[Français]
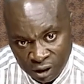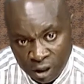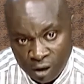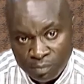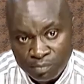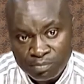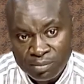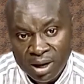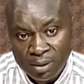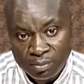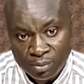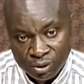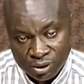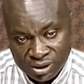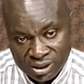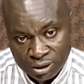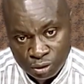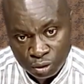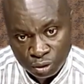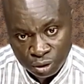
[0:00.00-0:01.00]
même
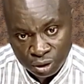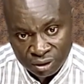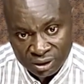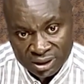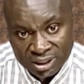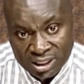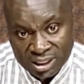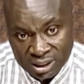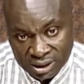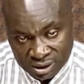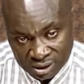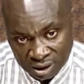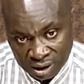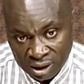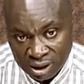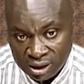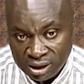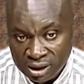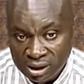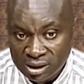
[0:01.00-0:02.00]
si d'aucuns disent
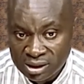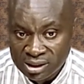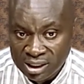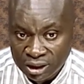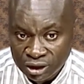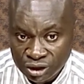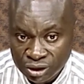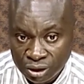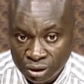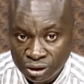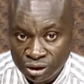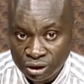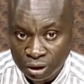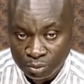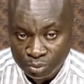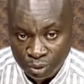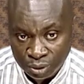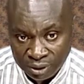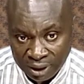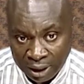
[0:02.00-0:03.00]
qu'il s'agit d'un
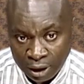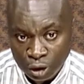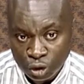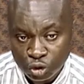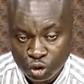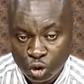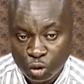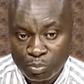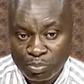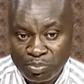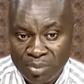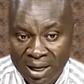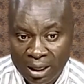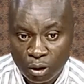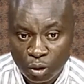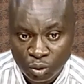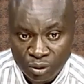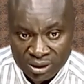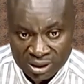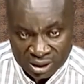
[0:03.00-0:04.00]
championnat de
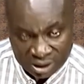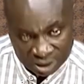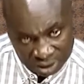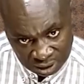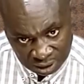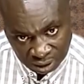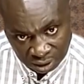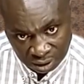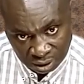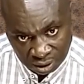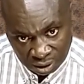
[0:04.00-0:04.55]
pacotille.